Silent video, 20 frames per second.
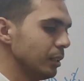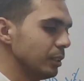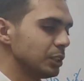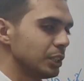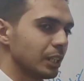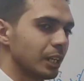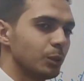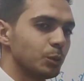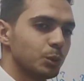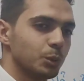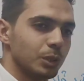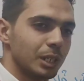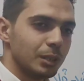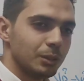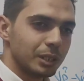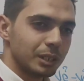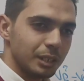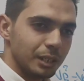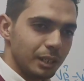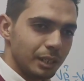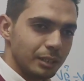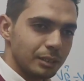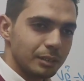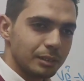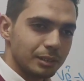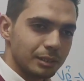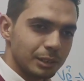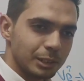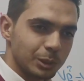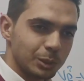شكوت الى وكيع
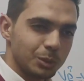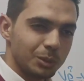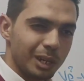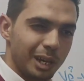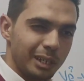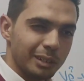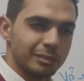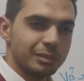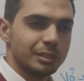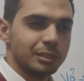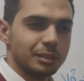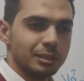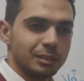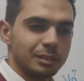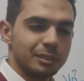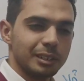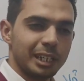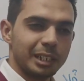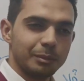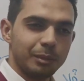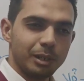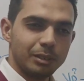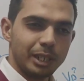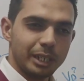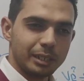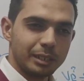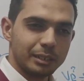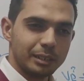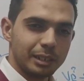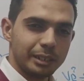سوء حفظي يعني بقعد
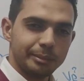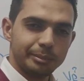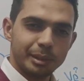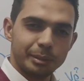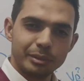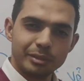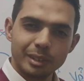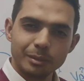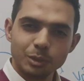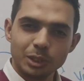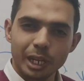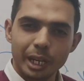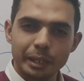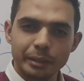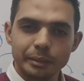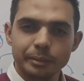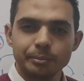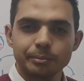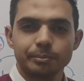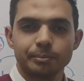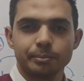على الكتاب ما بفهمش حاجه